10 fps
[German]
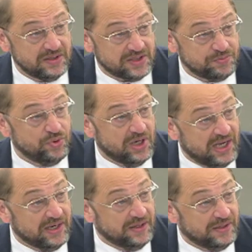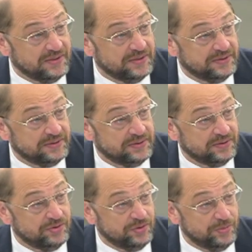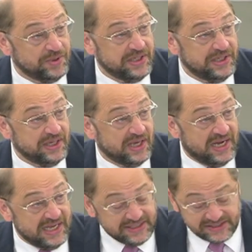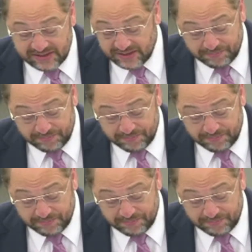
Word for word: das Wohl aller über die einzelnen